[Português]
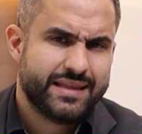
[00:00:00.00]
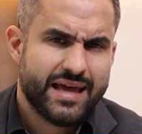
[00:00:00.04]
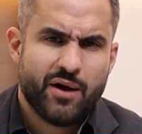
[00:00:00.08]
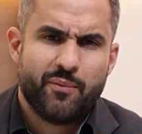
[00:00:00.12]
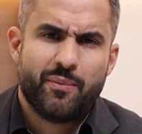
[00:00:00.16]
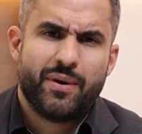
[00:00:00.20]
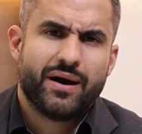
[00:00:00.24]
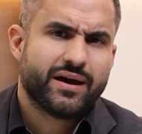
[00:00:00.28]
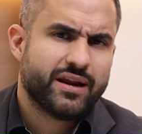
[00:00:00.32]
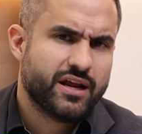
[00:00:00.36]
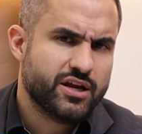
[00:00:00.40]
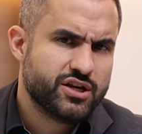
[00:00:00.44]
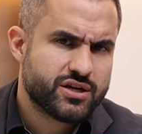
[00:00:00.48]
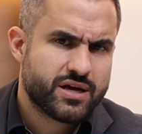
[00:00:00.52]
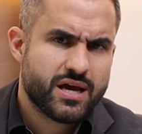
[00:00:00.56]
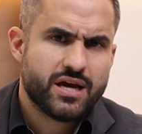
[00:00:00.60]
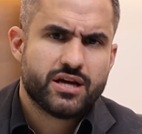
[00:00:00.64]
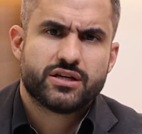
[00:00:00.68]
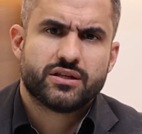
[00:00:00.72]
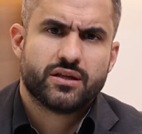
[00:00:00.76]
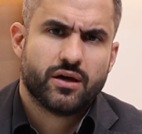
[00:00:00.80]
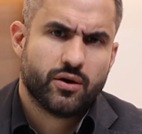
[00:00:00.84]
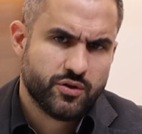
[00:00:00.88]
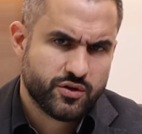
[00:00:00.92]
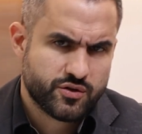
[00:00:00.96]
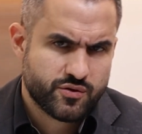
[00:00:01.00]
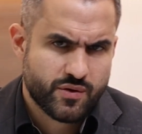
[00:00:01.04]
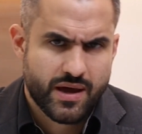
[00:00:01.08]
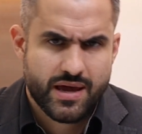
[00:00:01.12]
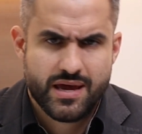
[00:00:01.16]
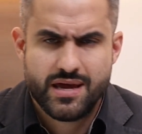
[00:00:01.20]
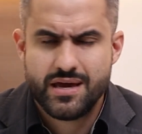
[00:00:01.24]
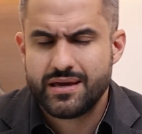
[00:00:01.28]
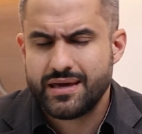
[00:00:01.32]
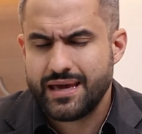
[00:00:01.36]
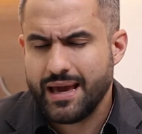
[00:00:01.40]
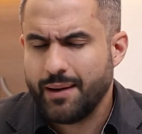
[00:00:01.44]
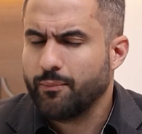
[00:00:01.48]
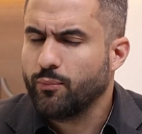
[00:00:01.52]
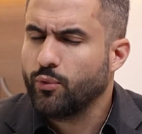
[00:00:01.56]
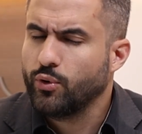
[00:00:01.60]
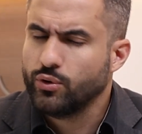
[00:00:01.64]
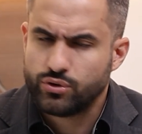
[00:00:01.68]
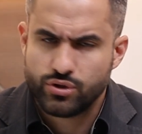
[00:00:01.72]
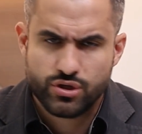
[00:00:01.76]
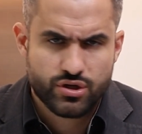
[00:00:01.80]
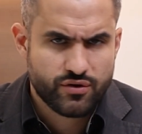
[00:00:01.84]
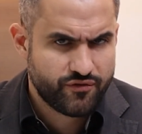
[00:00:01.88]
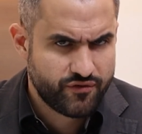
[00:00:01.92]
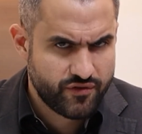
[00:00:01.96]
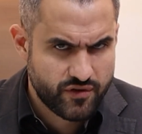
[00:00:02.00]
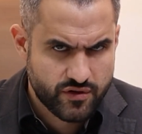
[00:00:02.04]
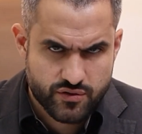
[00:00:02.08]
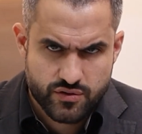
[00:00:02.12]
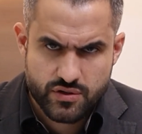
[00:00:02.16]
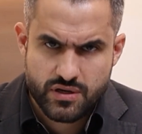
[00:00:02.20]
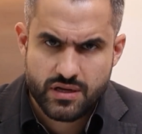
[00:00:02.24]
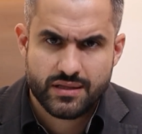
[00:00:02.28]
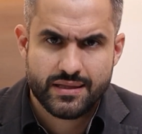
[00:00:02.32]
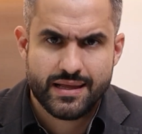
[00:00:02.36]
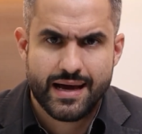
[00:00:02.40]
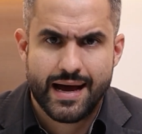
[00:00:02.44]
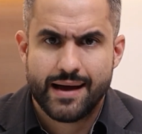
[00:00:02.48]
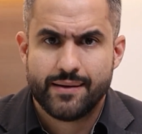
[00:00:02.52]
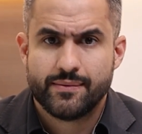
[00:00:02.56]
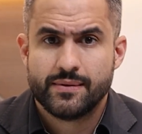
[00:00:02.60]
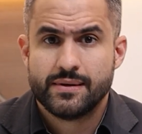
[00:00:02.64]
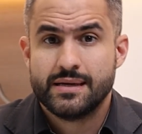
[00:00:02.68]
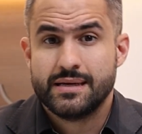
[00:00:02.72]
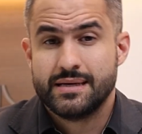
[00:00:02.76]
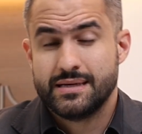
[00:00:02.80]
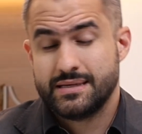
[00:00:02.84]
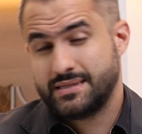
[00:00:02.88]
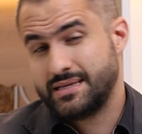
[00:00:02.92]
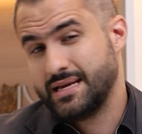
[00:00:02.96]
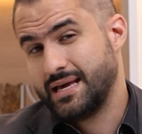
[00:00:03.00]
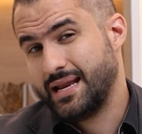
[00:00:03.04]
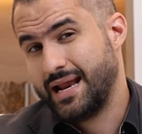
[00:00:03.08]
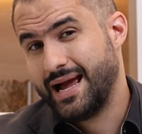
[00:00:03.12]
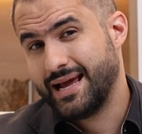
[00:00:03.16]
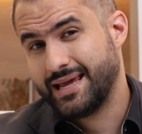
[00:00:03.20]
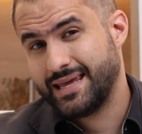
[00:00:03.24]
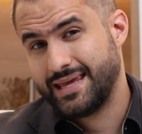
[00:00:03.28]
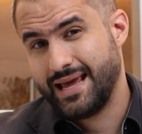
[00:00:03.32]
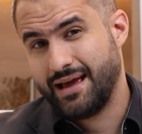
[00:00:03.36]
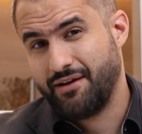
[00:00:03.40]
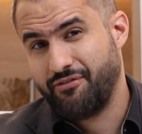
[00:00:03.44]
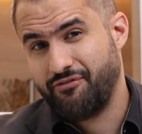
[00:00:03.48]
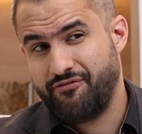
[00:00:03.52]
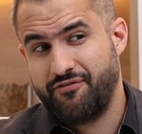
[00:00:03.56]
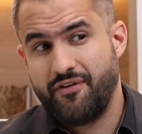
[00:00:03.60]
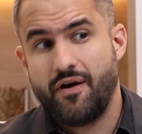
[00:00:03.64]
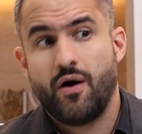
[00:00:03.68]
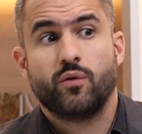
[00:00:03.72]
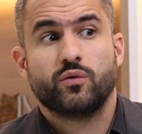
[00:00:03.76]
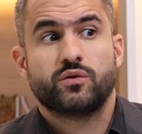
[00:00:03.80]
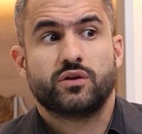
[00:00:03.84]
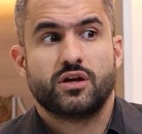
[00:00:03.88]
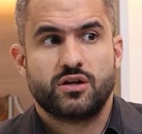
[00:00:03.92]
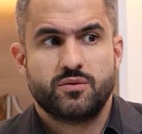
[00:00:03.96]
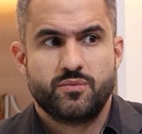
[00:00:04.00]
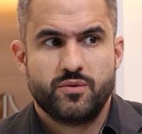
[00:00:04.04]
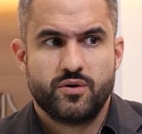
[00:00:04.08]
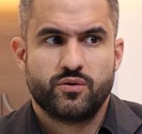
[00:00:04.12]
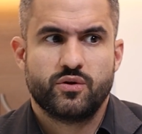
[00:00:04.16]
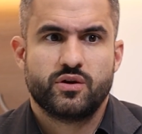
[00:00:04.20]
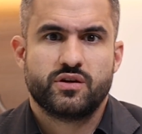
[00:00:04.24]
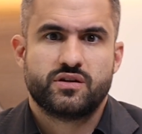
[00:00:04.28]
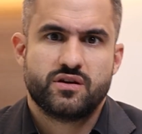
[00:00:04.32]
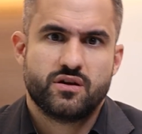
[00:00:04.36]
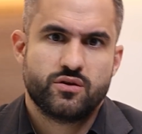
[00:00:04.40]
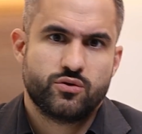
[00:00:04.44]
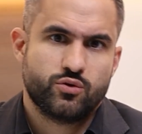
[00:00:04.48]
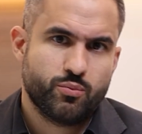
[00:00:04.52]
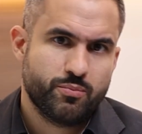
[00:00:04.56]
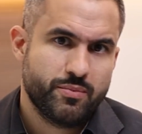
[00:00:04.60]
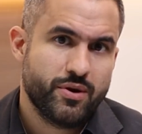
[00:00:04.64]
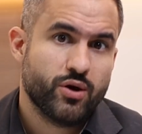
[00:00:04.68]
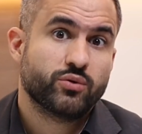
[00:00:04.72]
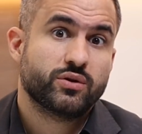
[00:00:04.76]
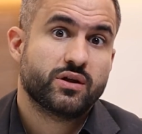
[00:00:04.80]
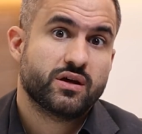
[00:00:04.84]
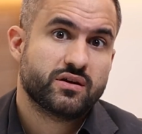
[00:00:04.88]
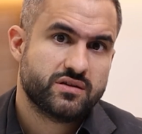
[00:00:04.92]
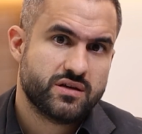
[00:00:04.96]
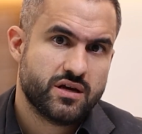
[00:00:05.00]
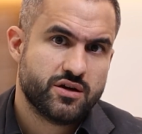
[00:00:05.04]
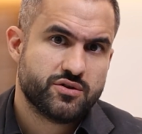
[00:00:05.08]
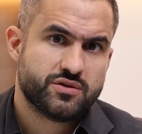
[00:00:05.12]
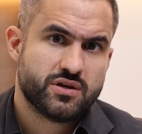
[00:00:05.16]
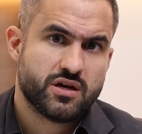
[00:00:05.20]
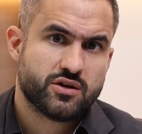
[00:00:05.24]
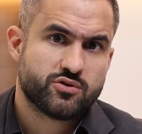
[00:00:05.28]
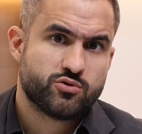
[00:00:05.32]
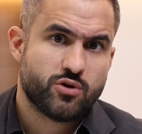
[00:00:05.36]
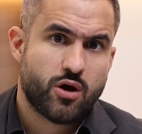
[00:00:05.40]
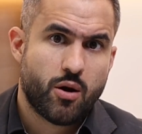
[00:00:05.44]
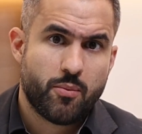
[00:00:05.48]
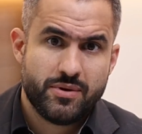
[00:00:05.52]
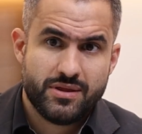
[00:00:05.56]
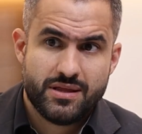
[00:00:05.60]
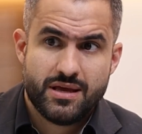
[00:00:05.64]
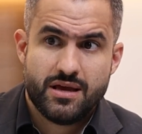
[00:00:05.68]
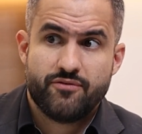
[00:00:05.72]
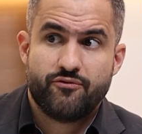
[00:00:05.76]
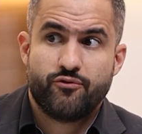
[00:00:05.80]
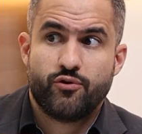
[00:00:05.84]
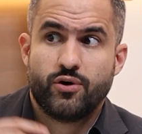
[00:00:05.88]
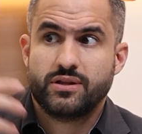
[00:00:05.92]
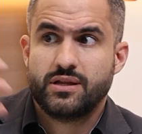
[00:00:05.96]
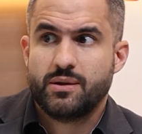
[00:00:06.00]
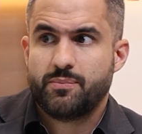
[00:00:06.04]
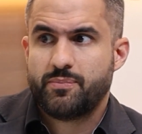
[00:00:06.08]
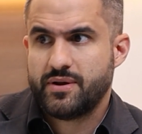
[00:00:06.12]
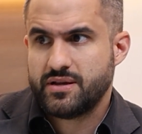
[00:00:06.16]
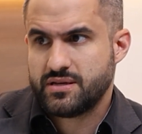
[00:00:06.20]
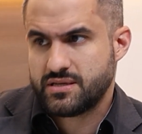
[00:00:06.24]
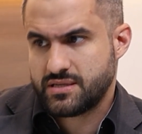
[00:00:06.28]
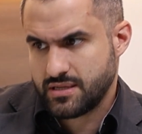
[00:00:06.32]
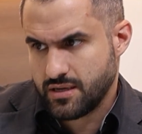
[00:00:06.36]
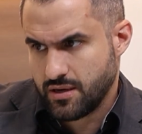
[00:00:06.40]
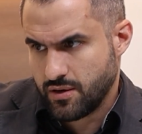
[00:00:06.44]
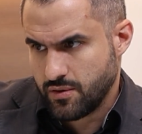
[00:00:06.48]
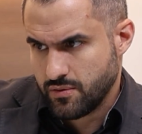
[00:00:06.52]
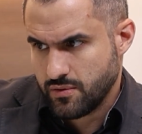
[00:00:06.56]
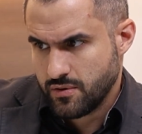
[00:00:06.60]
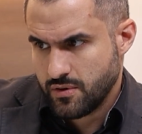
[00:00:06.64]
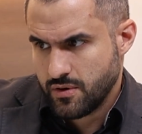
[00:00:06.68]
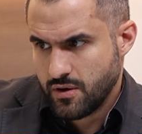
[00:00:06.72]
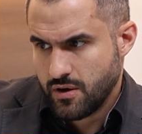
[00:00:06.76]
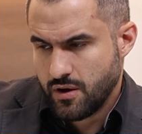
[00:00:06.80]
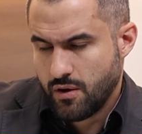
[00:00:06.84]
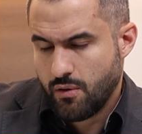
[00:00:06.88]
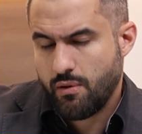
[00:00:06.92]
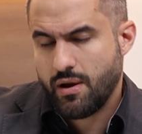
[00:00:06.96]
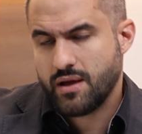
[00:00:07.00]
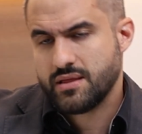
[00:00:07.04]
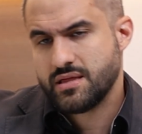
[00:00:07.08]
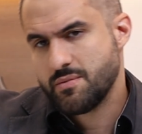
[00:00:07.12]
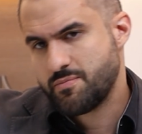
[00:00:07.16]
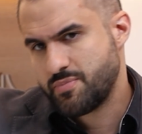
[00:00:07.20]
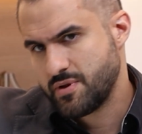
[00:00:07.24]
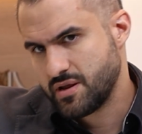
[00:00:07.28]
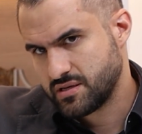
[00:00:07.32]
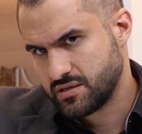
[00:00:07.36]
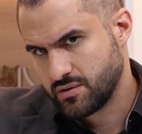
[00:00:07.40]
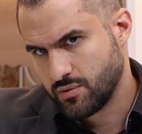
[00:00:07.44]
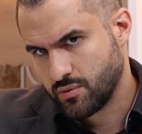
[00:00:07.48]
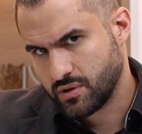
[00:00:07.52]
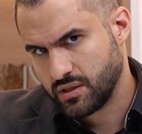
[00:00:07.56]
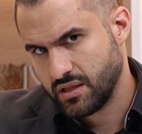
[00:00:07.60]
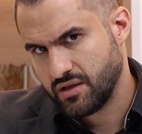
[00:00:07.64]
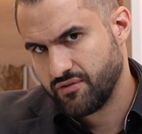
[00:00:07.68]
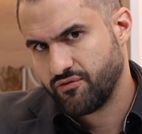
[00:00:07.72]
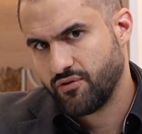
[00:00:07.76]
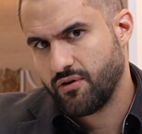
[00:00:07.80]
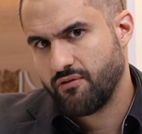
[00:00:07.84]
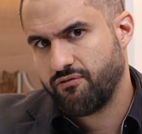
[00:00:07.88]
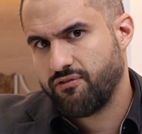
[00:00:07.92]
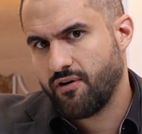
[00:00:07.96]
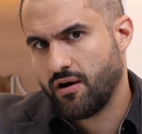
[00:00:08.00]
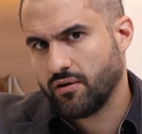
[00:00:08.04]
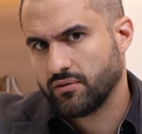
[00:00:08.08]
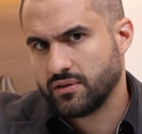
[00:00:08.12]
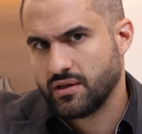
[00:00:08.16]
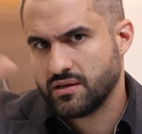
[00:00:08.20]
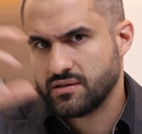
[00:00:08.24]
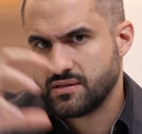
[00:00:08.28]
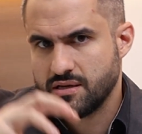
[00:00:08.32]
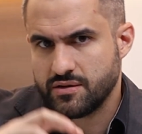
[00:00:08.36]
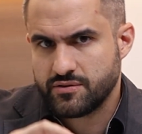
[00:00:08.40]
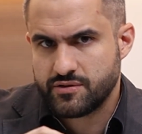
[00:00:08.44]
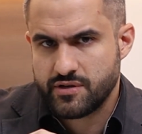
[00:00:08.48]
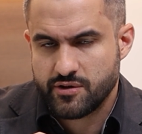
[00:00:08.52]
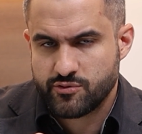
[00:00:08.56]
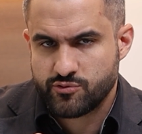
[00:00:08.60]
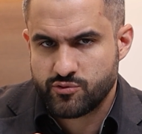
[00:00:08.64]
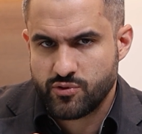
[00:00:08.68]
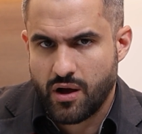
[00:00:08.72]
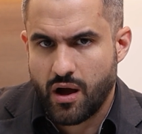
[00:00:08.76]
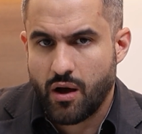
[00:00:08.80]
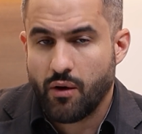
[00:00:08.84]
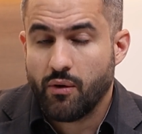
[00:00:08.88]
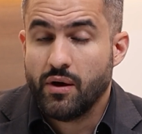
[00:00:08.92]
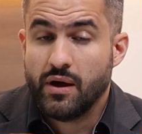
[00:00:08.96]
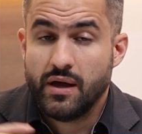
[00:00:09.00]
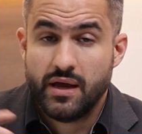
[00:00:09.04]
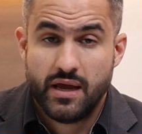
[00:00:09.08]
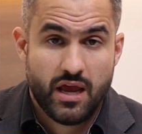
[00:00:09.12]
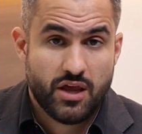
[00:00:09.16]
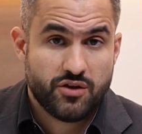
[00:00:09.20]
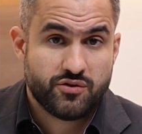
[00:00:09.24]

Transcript: Tem uma grande questão isso aí que é muito difícil de lidar. Será que a falta meu desejo, do meu desejo sexual me levou à depressão ou é a depressão que levou à falta do desejo sexual?